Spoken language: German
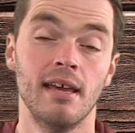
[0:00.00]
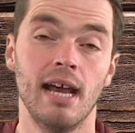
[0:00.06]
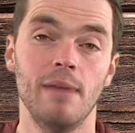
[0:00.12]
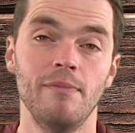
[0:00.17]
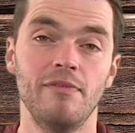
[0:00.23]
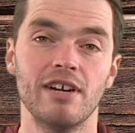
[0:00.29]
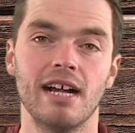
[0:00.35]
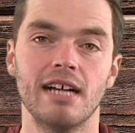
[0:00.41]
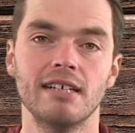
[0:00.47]
Am
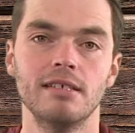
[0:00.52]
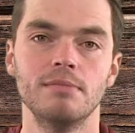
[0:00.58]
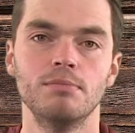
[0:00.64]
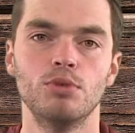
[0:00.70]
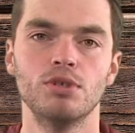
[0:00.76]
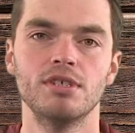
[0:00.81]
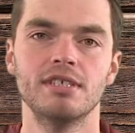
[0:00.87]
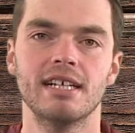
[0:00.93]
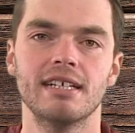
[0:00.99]
vergangenen
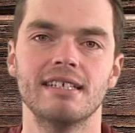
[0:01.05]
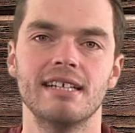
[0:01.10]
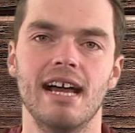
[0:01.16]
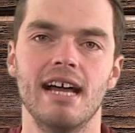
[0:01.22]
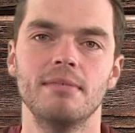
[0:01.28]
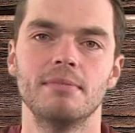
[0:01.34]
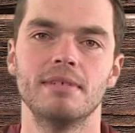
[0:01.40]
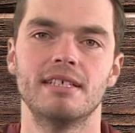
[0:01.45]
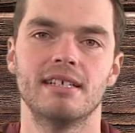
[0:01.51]

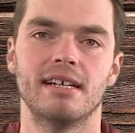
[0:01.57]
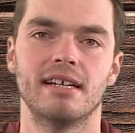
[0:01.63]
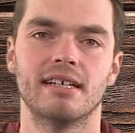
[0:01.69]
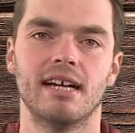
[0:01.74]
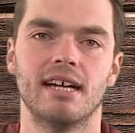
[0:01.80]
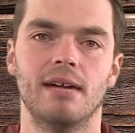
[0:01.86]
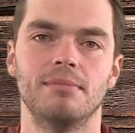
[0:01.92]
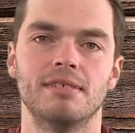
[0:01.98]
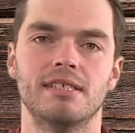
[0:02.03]
Montagnachmittag
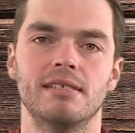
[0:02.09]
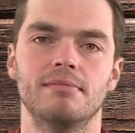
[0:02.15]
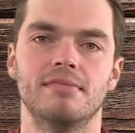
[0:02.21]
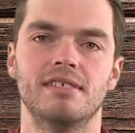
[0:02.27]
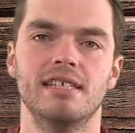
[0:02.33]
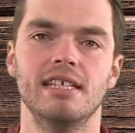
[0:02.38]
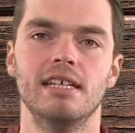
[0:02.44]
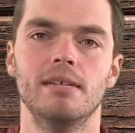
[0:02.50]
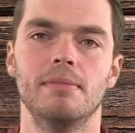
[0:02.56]
kam es im
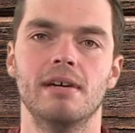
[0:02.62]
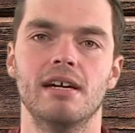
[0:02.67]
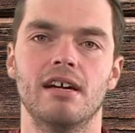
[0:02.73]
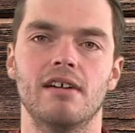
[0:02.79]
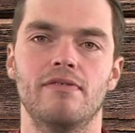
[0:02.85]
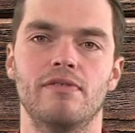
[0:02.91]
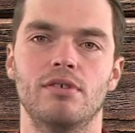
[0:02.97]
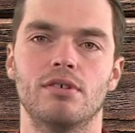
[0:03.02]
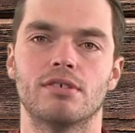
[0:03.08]
Segeberger
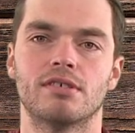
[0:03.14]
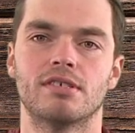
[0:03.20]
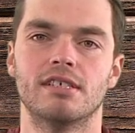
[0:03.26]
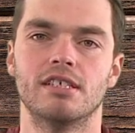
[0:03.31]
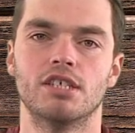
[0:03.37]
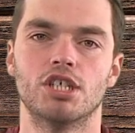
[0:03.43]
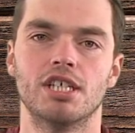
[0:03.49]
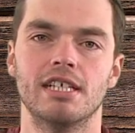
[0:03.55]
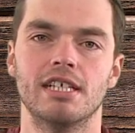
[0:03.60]
Forst
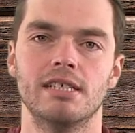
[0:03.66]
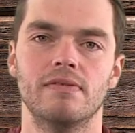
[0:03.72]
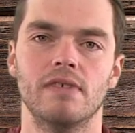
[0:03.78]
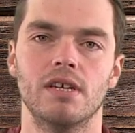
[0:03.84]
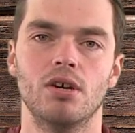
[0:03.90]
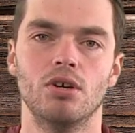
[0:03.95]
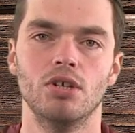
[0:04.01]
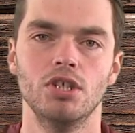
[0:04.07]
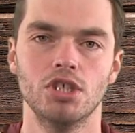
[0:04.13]
in
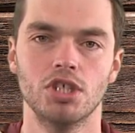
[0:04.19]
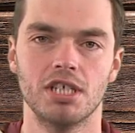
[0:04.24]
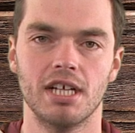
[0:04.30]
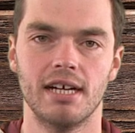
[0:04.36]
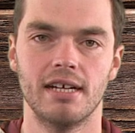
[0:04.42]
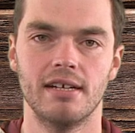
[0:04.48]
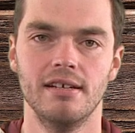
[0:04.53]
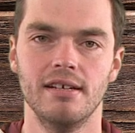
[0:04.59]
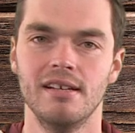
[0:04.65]

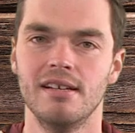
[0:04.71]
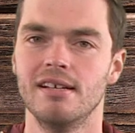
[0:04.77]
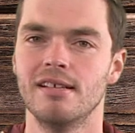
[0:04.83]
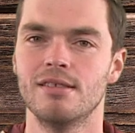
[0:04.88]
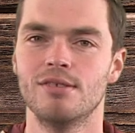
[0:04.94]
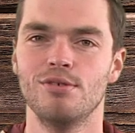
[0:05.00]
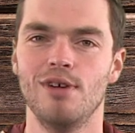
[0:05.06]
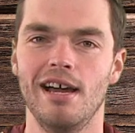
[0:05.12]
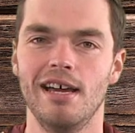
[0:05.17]
Schleswig-Holstein
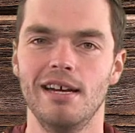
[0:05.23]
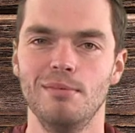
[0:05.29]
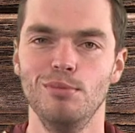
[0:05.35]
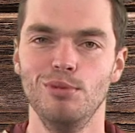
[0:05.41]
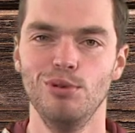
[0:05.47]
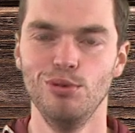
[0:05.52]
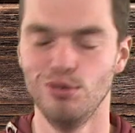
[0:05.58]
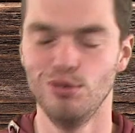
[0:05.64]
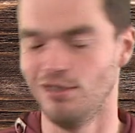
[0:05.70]
zu
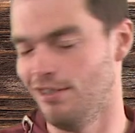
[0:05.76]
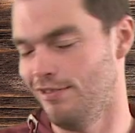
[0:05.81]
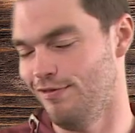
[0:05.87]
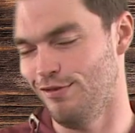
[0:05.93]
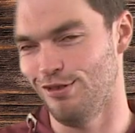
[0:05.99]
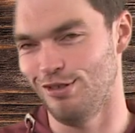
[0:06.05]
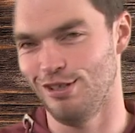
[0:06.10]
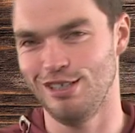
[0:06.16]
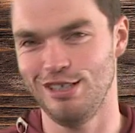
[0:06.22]
einem
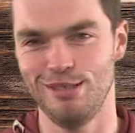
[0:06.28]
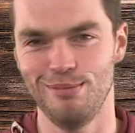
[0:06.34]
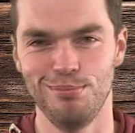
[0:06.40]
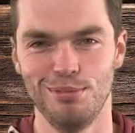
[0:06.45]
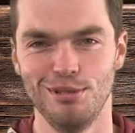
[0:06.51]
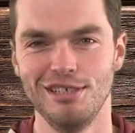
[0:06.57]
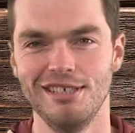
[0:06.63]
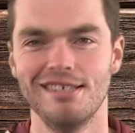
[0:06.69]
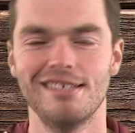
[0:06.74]
ungewöhnlichen
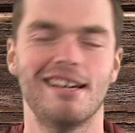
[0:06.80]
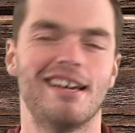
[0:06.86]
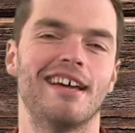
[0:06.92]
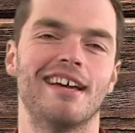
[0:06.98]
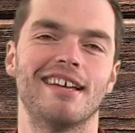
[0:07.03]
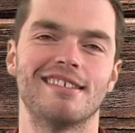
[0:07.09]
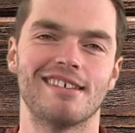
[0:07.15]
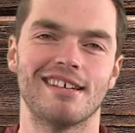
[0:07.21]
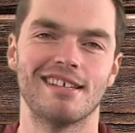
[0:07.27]

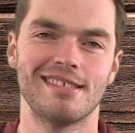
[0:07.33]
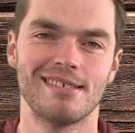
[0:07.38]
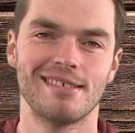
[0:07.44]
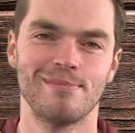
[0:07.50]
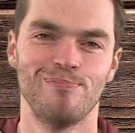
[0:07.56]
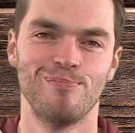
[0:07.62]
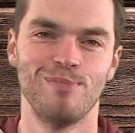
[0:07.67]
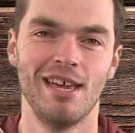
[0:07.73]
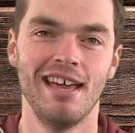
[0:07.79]
Polizeieinsatz.
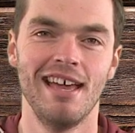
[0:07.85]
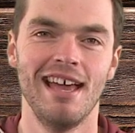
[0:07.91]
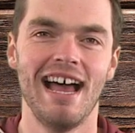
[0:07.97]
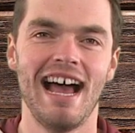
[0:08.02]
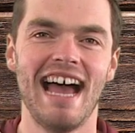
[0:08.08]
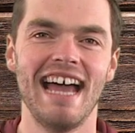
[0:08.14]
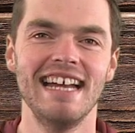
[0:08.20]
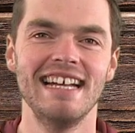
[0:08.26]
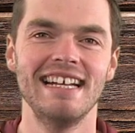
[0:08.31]

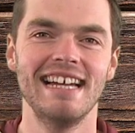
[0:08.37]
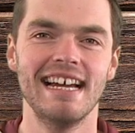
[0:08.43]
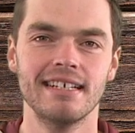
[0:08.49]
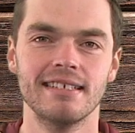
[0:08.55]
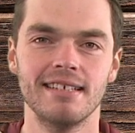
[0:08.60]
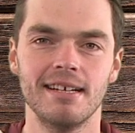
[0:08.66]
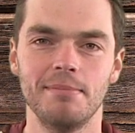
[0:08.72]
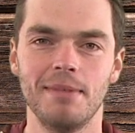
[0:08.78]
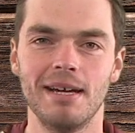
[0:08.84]
Ein
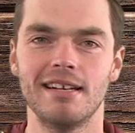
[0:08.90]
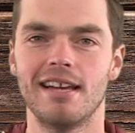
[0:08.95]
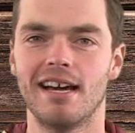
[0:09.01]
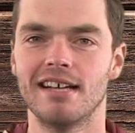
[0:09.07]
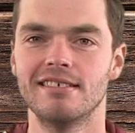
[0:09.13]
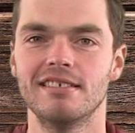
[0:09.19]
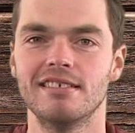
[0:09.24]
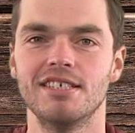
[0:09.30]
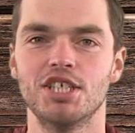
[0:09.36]
nackter Mann
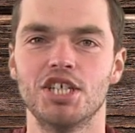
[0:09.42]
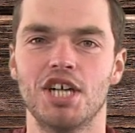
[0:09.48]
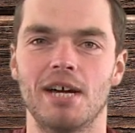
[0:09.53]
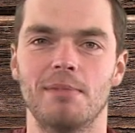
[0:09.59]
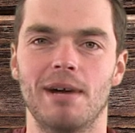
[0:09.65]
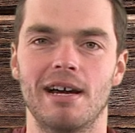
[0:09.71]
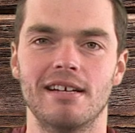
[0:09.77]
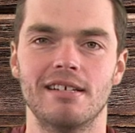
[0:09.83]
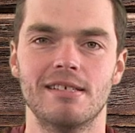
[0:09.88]
hatte die
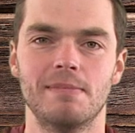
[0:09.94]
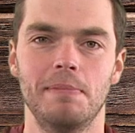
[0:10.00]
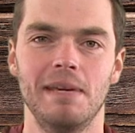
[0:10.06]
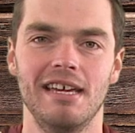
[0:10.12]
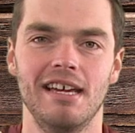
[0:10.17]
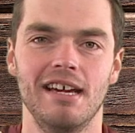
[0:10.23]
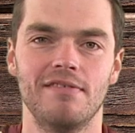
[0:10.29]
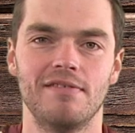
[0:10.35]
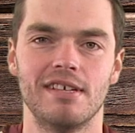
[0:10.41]
Scheibe eines
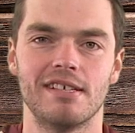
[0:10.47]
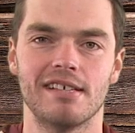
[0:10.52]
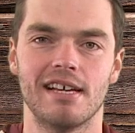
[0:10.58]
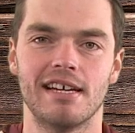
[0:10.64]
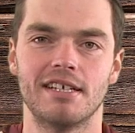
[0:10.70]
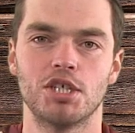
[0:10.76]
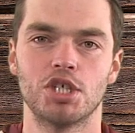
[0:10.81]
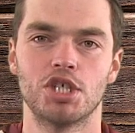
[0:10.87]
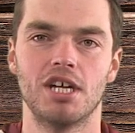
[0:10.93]
PKWs
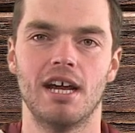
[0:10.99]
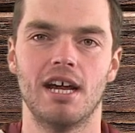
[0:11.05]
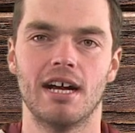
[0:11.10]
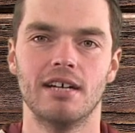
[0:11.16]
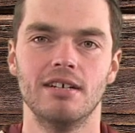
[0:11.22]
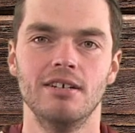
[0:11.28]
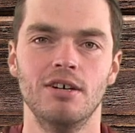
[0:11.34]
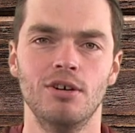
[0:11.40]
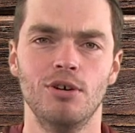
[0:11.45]

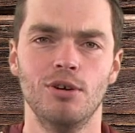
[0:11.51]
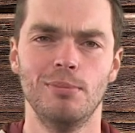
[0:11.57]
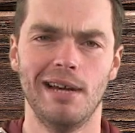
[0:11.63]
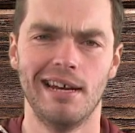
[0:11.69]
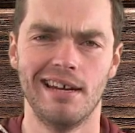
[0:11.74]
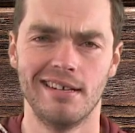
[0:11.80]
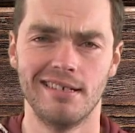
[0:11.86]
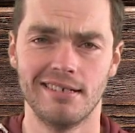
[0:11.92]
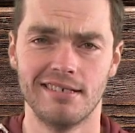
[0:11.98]
eingeschlagen, um
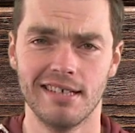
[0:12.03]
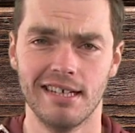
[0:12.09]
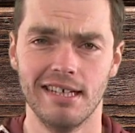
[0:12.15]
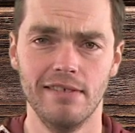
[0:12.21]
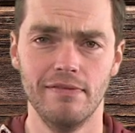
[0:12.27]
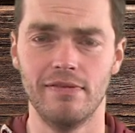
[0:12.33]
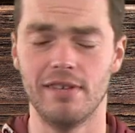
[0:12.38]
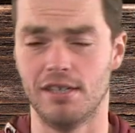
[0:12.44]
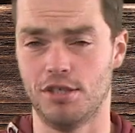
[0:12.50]
an eine
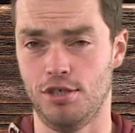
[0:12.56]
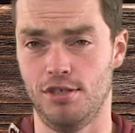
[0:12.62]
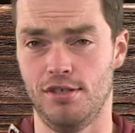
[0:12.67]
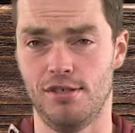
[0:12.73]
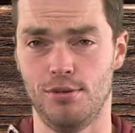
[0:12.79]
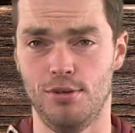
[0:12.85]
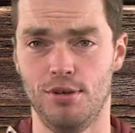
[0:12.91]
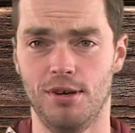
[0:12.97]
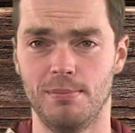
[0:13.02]
Trinkflasche
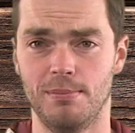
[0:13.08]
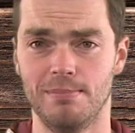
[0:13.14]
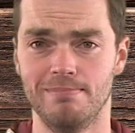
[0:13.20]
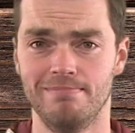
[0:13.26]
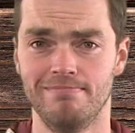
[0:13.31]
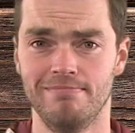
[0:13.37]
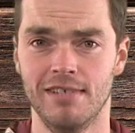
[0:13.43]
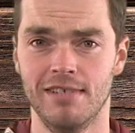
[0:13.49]
zu kommen.